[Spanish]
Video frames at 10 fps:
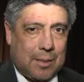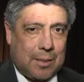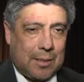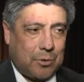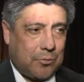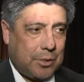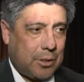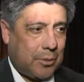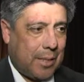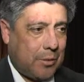entrega de
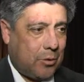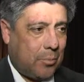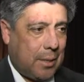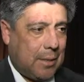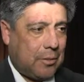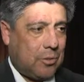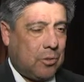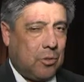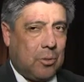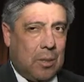subsidios del año
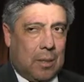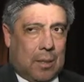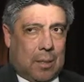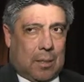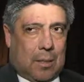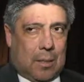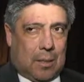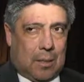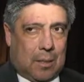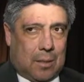2018
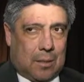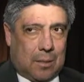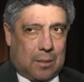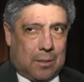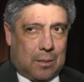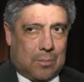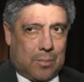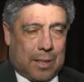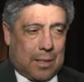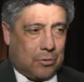eh,
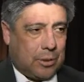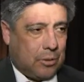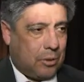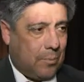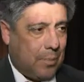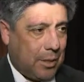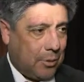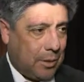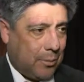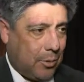para los sectores
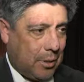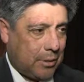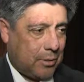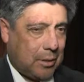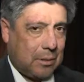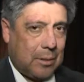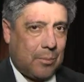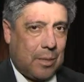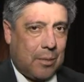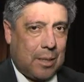medios de la población.
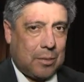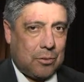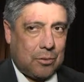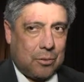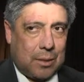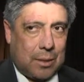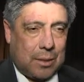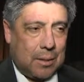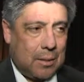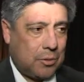estamos hablando
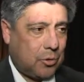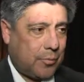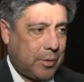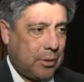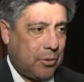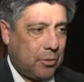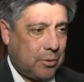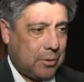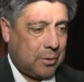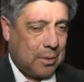de
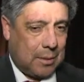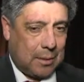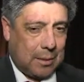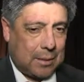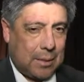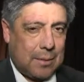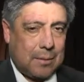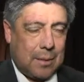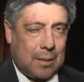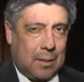subsidios eh, que
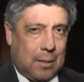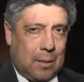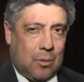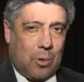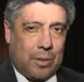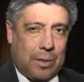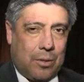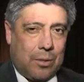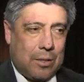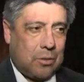están
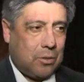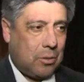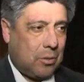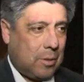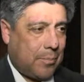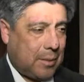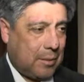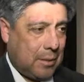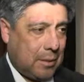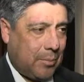encuadrados dentro de lo que el
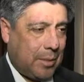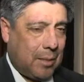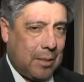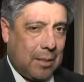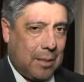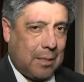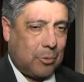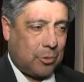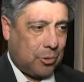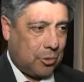presidente Piñera
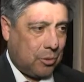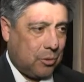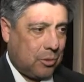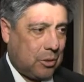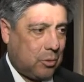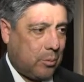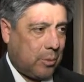anunció en su